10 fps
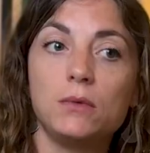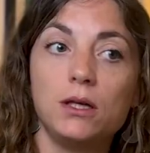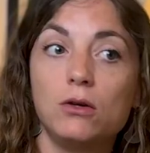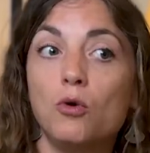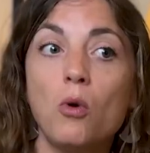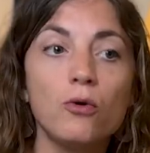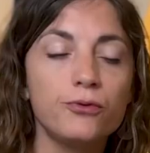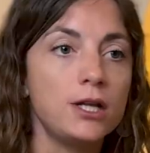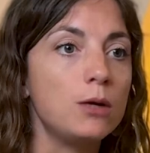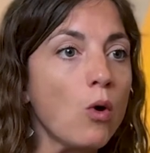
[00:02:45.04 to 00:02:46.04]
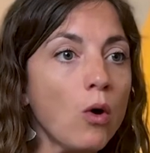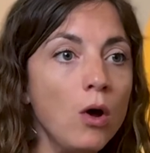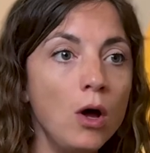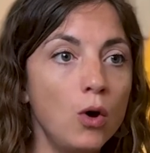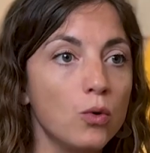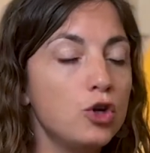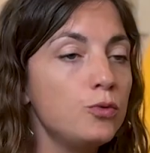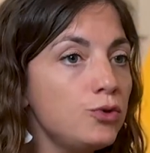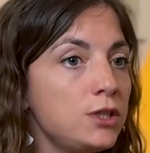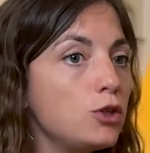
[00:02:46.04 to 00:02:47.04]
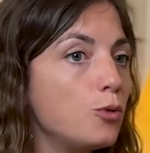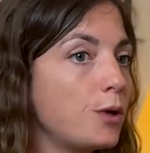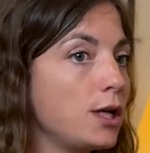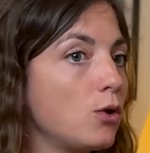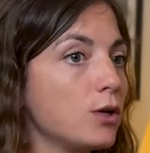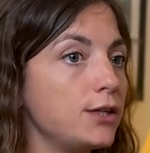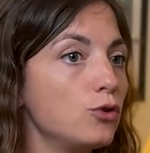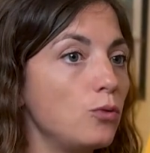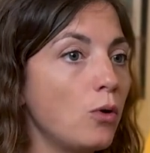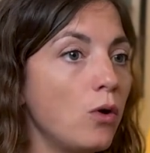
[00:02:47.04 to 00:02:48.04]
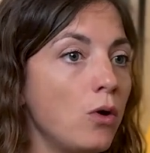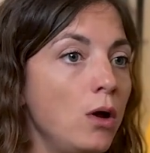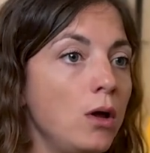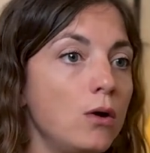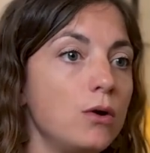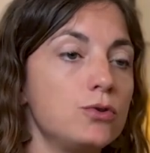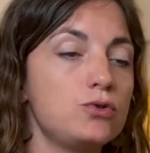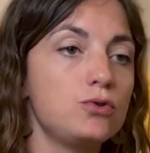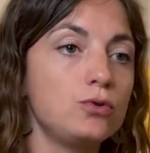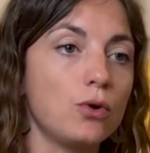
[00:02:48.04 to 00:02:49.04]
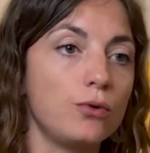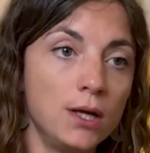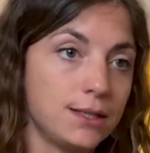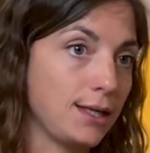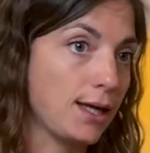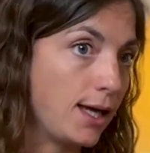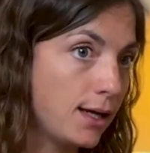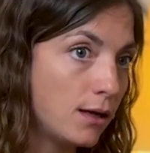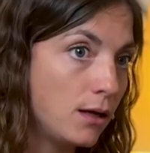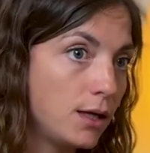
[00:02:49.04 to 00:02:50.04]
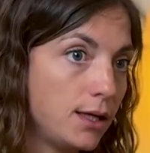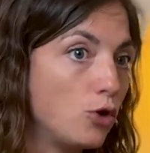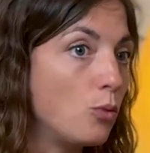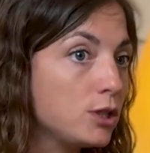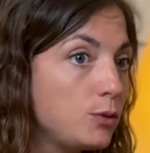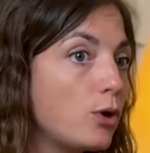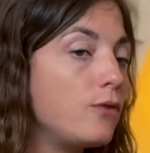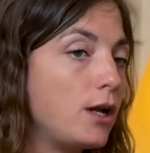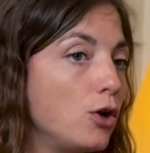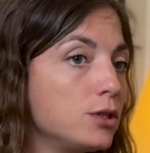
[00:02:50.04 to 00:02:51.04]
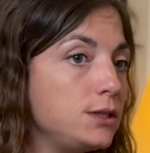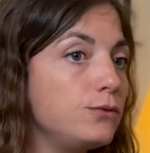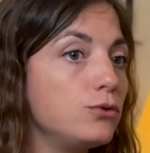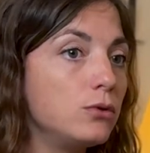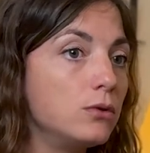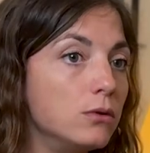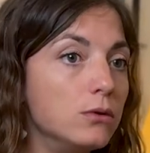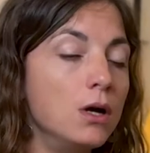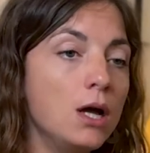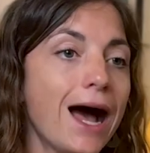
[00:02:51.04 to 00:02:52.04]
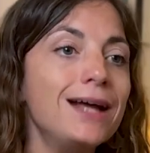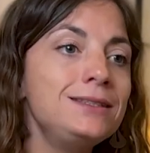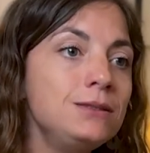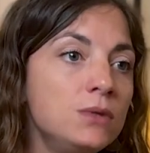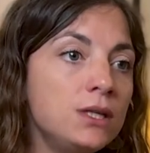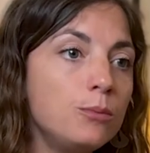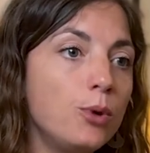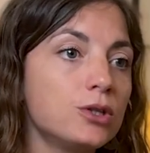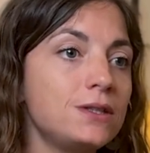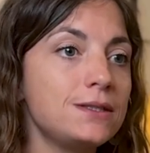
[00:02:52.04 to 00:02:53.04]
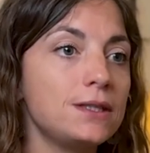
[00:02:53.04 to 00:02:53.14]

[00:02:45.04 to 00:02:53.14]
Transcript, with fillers: Et comment finalement on communique auprès de l'encadrement euh, sur ces règles et comment ils peuvent à leur niveau euh, animer, porter ces